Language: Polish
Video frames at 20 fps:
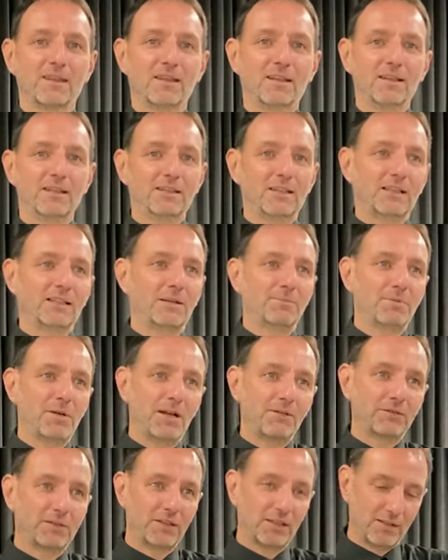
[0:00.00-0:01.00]
i tak
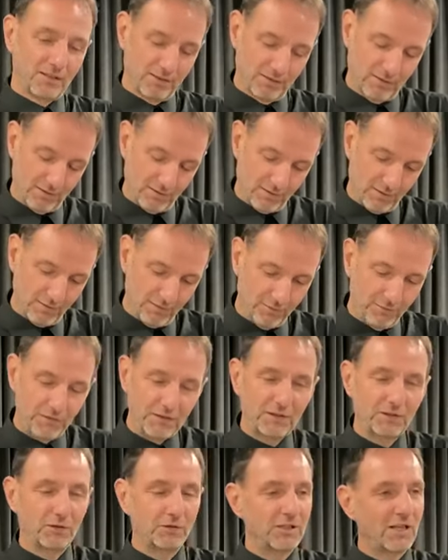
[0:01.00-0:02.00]
naprawdę
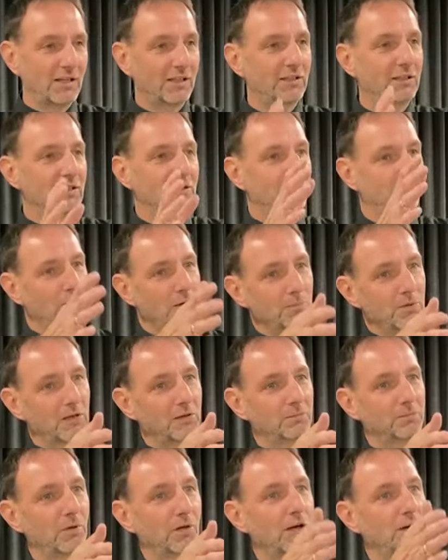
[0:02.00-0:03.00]
widzą, jaki jest obraz
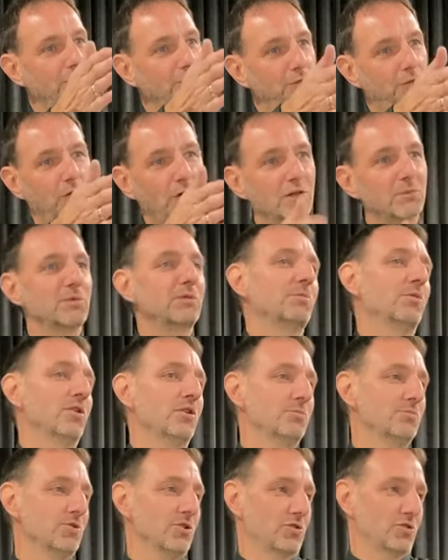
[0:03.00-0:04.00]
Boga w Twoim i
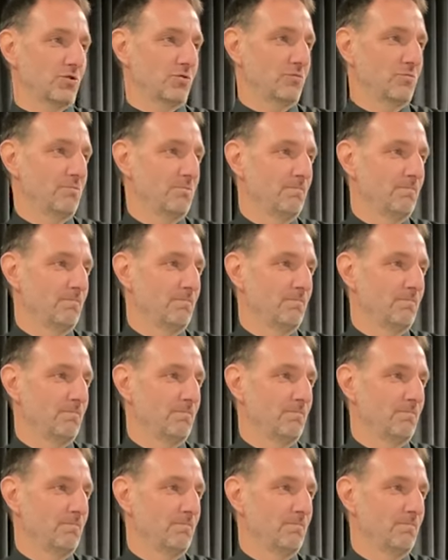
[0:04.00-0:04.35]
moim życiu.